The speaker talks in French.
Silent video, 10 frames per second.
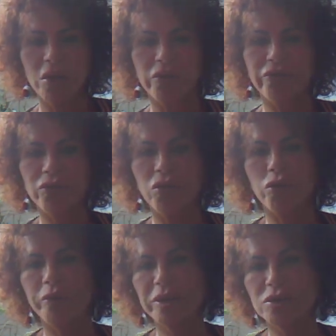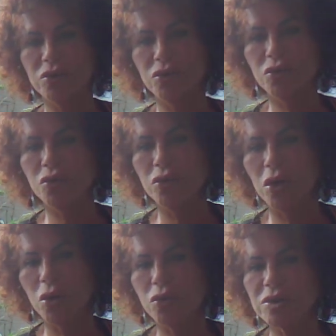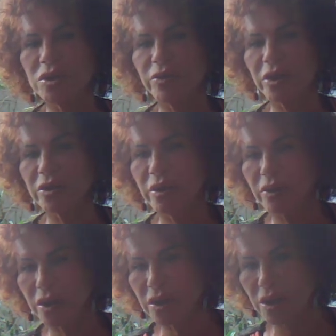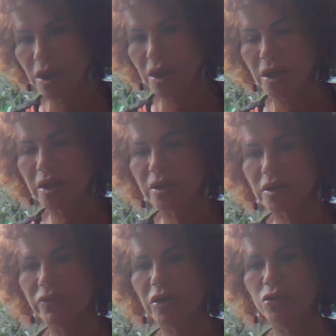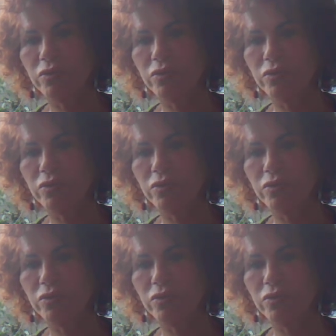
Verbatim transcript: vont aux personnes de couleur aussi bien en Amérique qu'à travers le